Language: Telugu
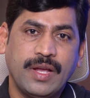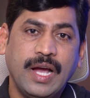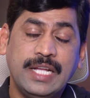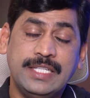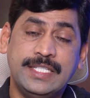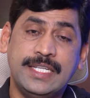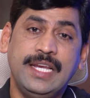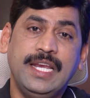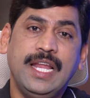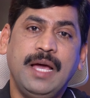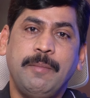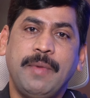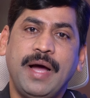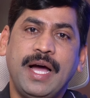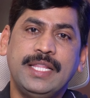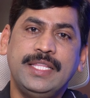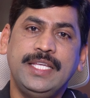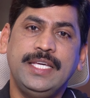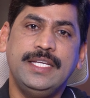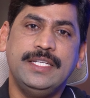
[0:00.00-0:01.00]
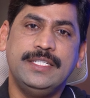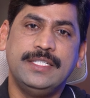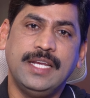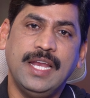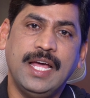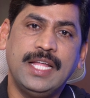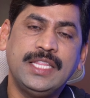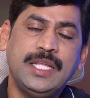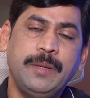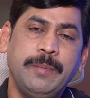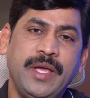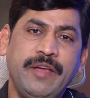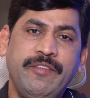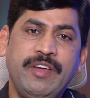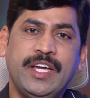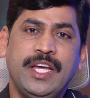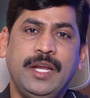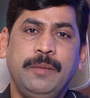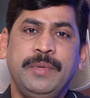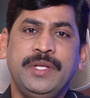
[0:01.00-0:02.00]
ఆ జిల్లా మాది జిల్లా అంతా
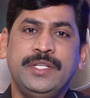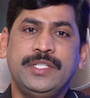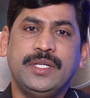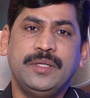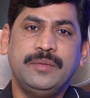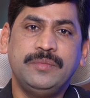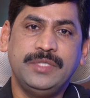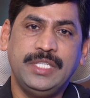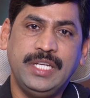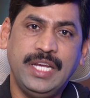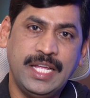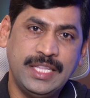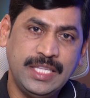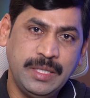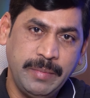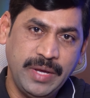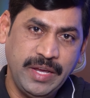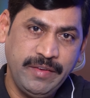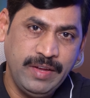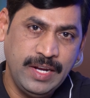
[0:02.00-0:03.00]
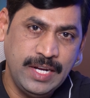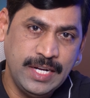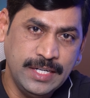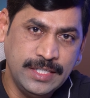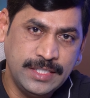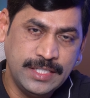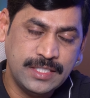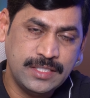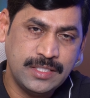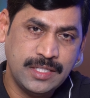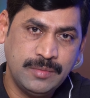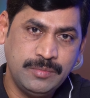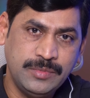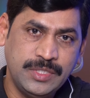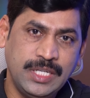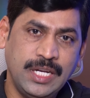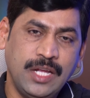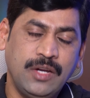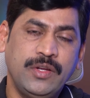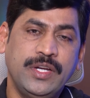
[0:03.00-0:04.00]
మేమే గెలిపించాం జిల్లా అంతా మేమే లీడ్ చేసాం
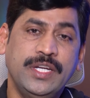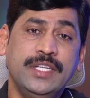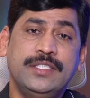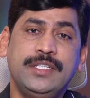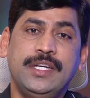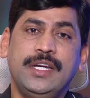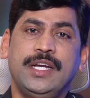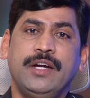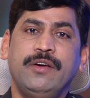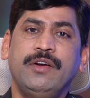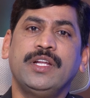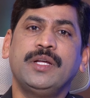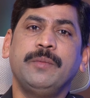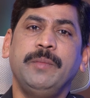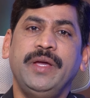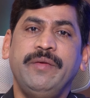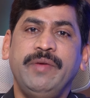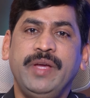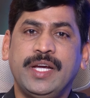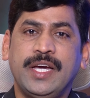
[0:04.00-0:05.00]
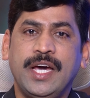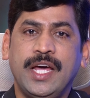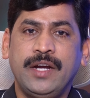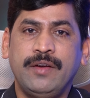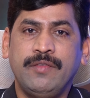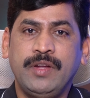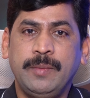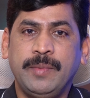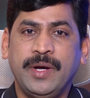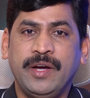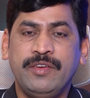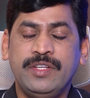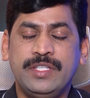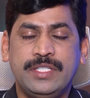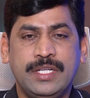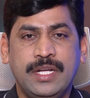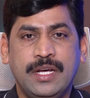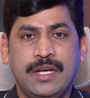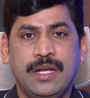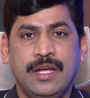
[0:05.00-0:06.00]
జిల్లాలో ఎన్ని సీట్లు రావడానికి మేమే కారణమని
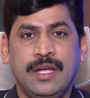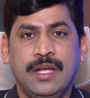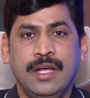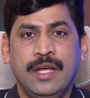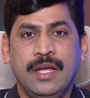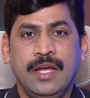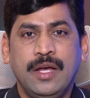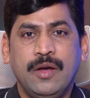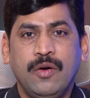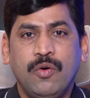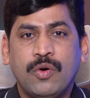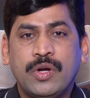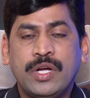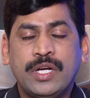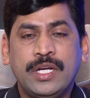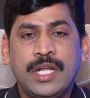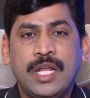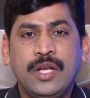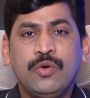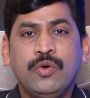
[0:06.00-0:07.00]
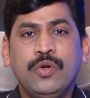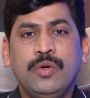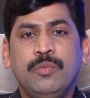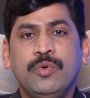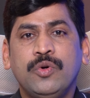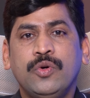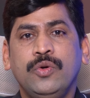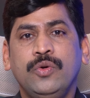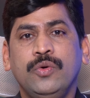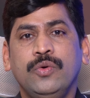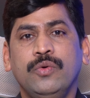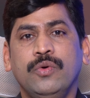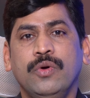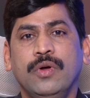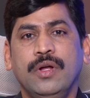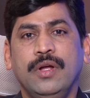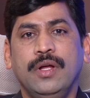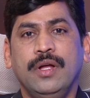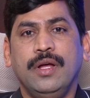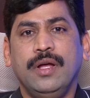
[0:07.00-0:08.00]
భావించిన ఒకటి నలుగురు ముగ్గురు
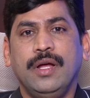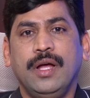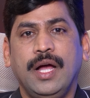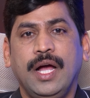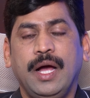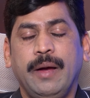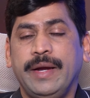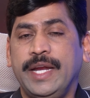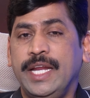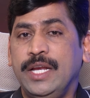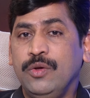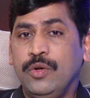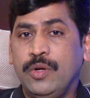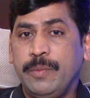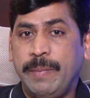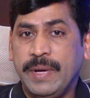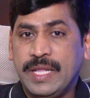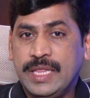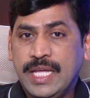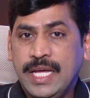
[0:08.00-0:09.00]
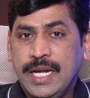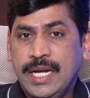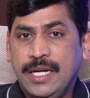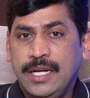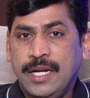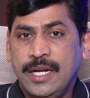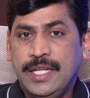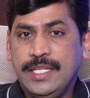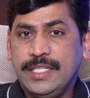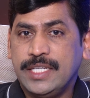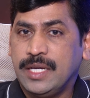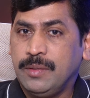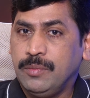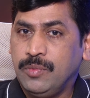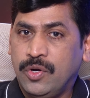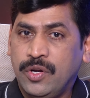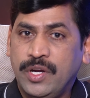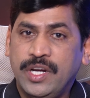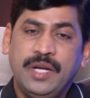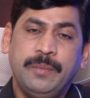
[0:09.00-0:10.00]
నెల్లూరు పెద్దారెడ్డిలోని
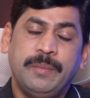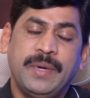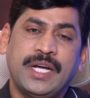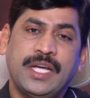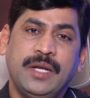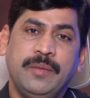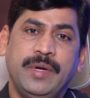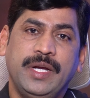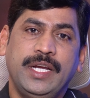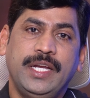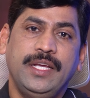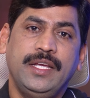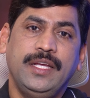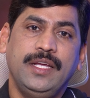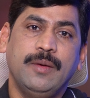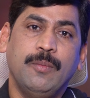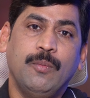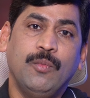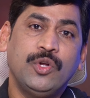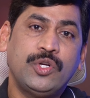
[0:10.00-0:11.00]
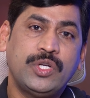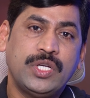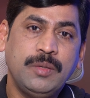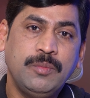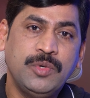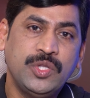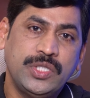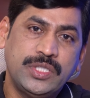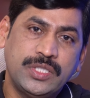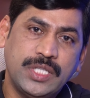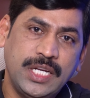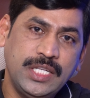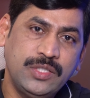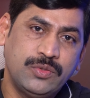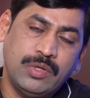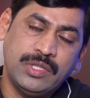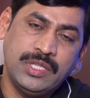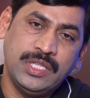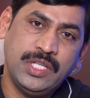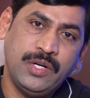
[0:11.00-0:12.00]
జగన్మోహన్ రెడ్డి పక్కన పెట్టి మొట్టమొదటిసారి
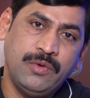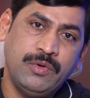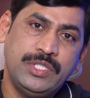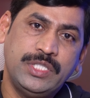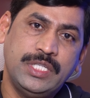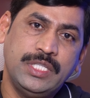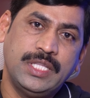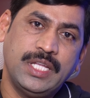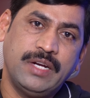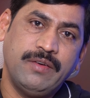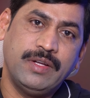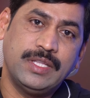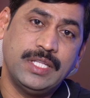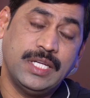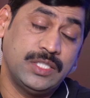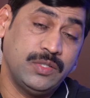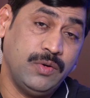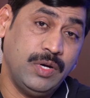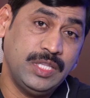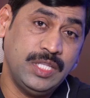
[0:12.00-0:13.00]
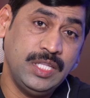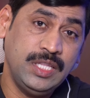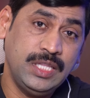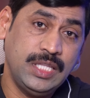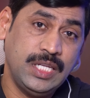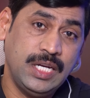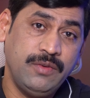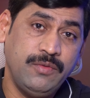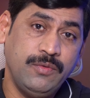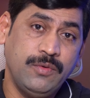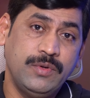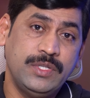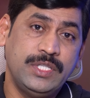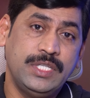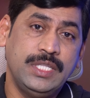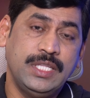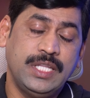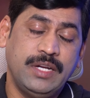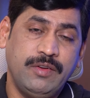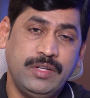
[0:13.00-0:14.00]
స్వతంత్రం వచ్చిన తర్వాత స్వాతంత్రం
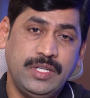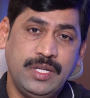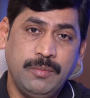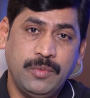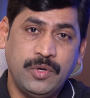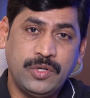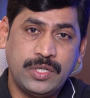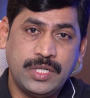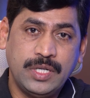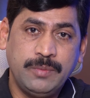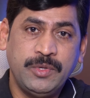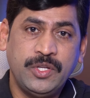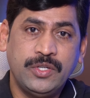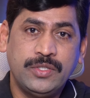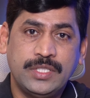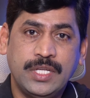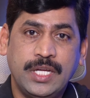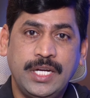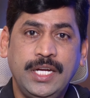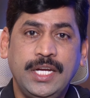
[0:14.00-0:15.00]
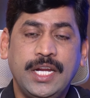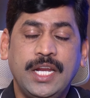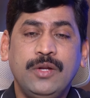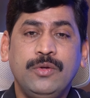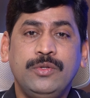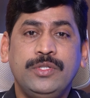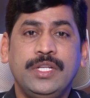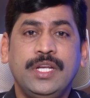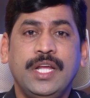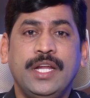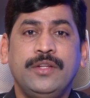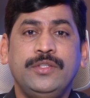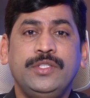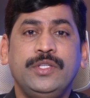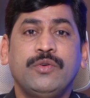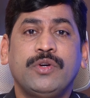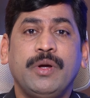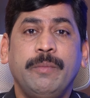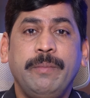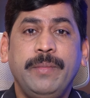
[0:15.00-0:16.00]
వచ్చిన తర్వాత మొట్టమొదటిసారి నెల్లూరు జిల్లా
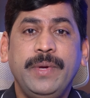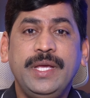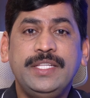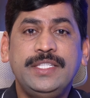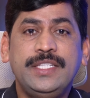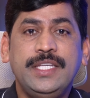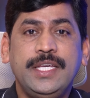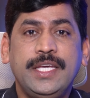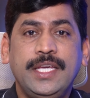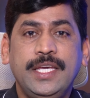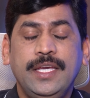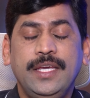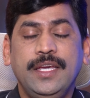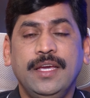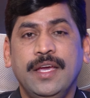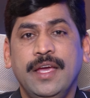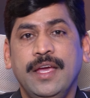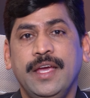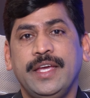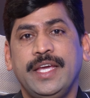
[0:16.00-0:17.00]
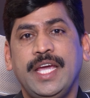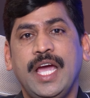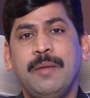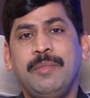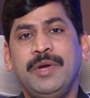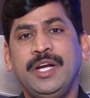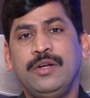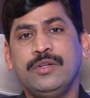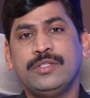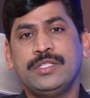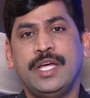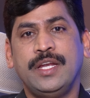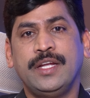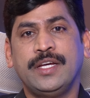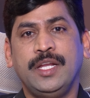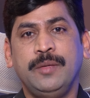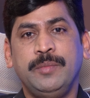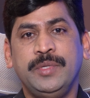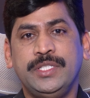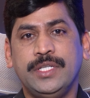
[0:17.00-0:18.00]
నుంచి ఒక బీసీకి క్యాబినెట్లో స్థానం
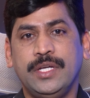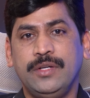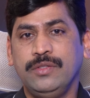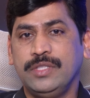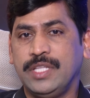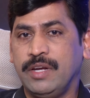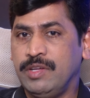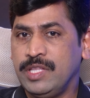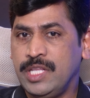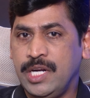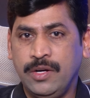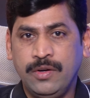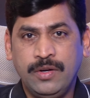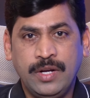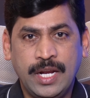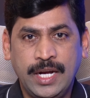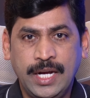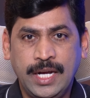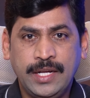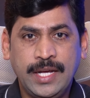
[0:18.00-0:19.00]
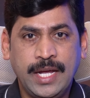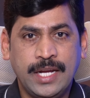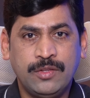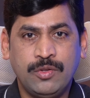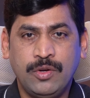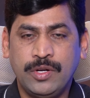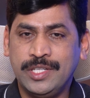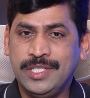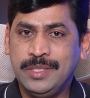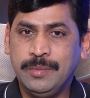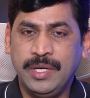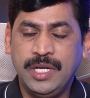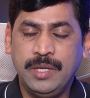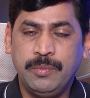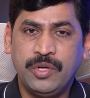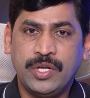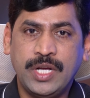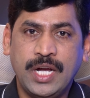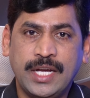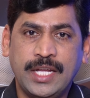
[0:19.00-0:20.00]
కల్పించారు తర్వాత రెండున్నరేళ్ళకి ఆయన తొలగించి మళ్ళీ
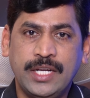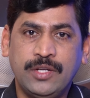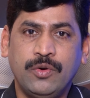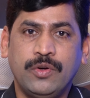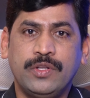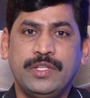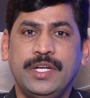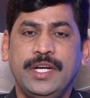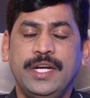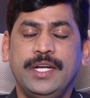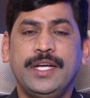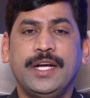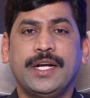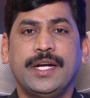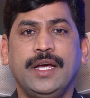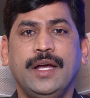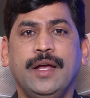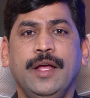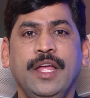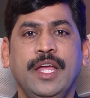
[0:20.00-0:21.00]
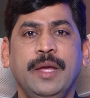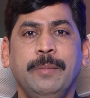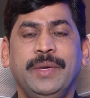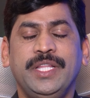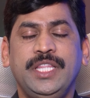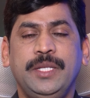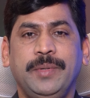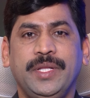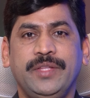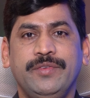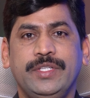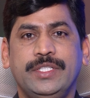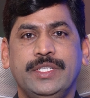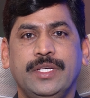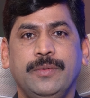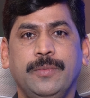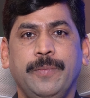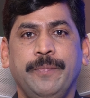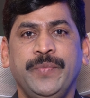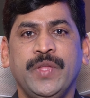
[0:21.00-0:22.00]
ఇప్పుడు కాకాని గోవర్ధన్ రెడ్డికి అక్కడ మంత్రి పదవి
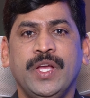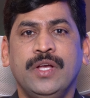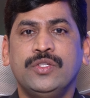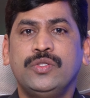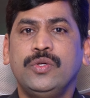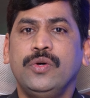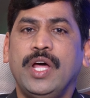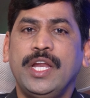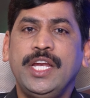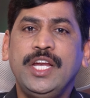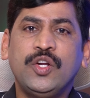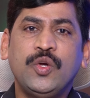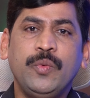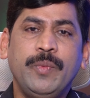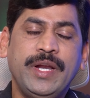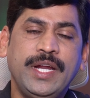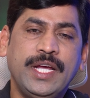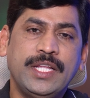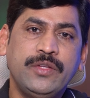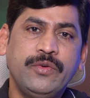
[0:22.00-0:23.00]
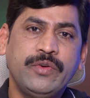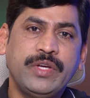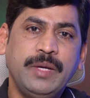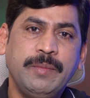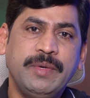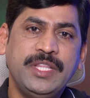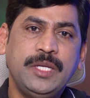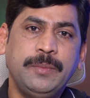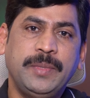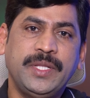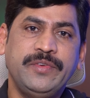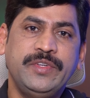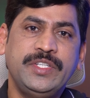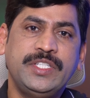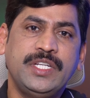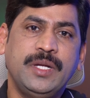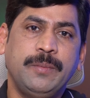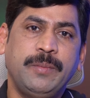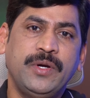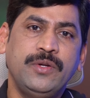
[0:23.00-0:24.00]
ఇచ్చారు సో అనిల్ కుమార్ యాదవ్కి మంత్రి పదవి
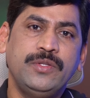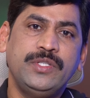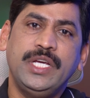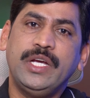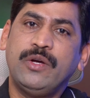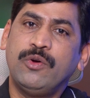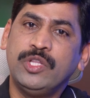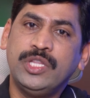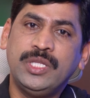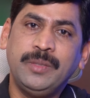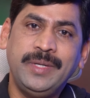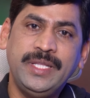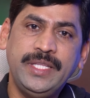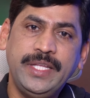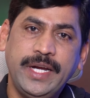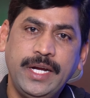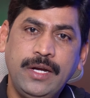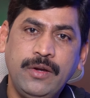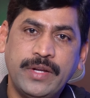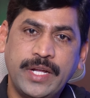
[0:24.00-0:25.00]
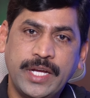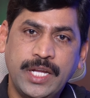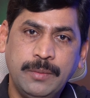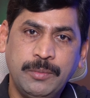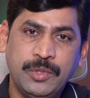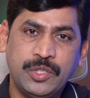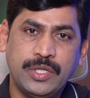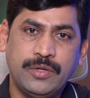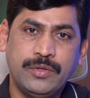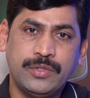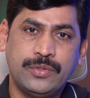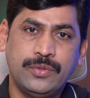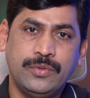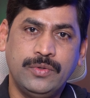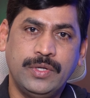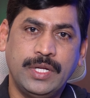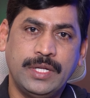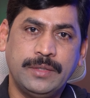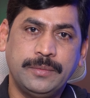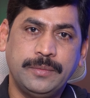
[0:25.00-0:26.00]
ఇచ్చినప్పటి నుంచే కొంతమంది రెడ్లు రగిలిపోతూ
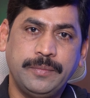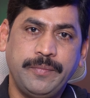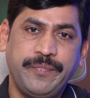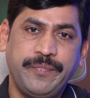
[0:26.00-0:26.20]
వస్తున్నారు